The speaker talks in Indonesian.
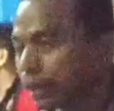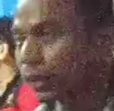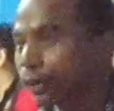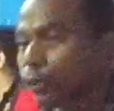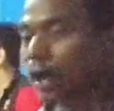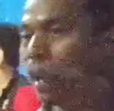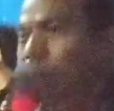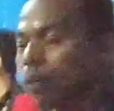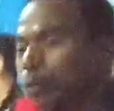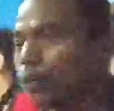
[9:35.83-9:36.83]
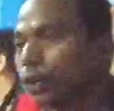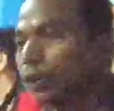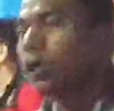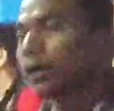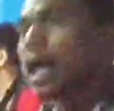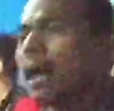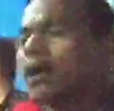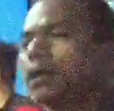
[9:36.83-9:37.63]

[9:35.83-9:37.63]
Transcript: direktin engkau akan mumpuni nah